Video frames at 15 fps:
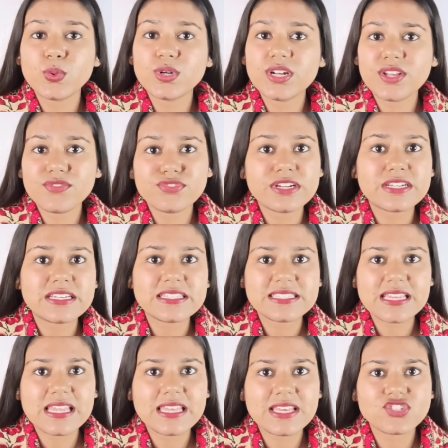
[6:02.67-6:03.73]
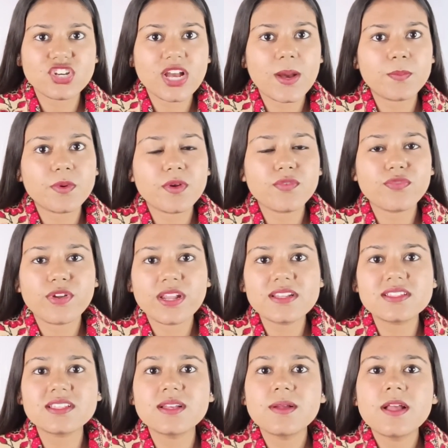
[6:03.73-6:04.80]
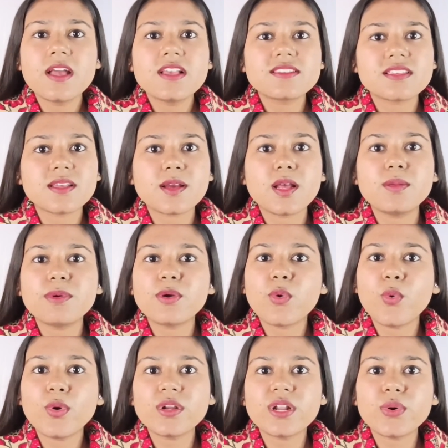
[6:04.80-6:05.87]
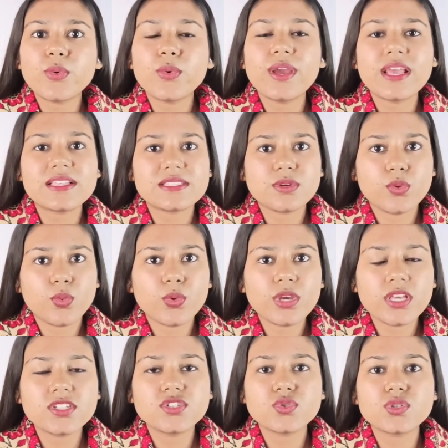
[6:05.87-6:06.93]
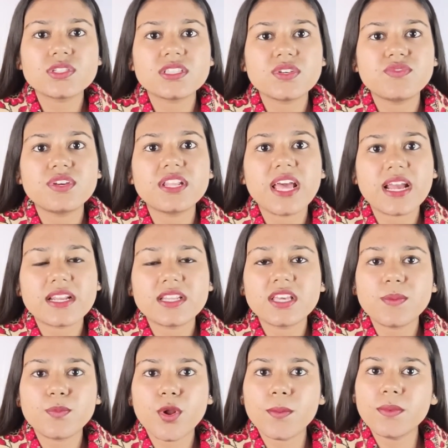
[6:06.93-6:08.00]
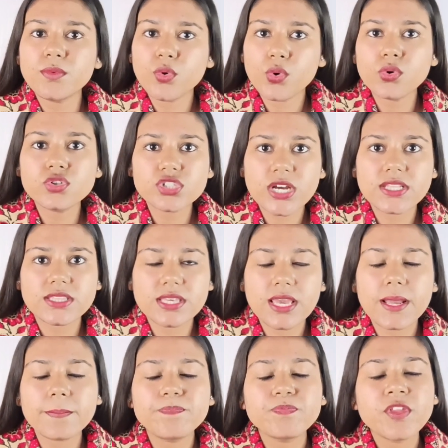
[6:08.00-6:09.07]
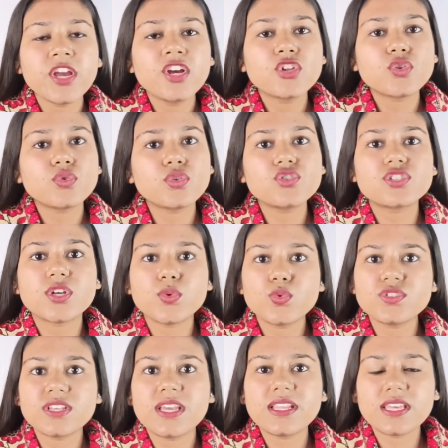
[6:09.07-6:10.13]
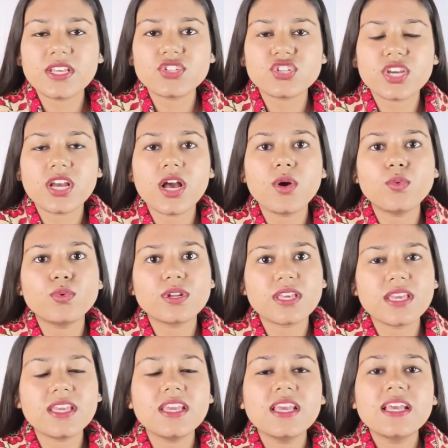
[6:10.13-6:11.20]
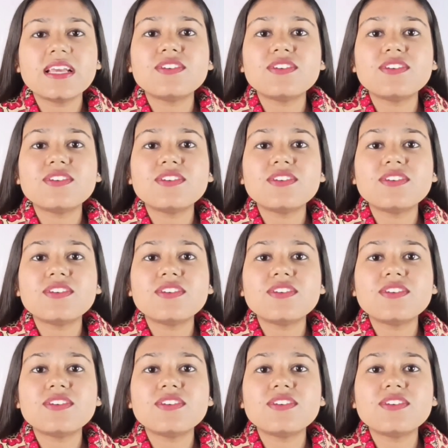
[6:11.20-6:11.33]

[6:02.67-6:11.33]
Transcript: को डेफिनेटली शेयर कीजिएगा आपके फ्रेंड्स सर्कल में कोई ना कोई ऐसे होंगे जिनको सीवियर एक्ने की प्रॉब्लम हो जाती है तो उनको जरूर शेयर कीजिएगा उनकी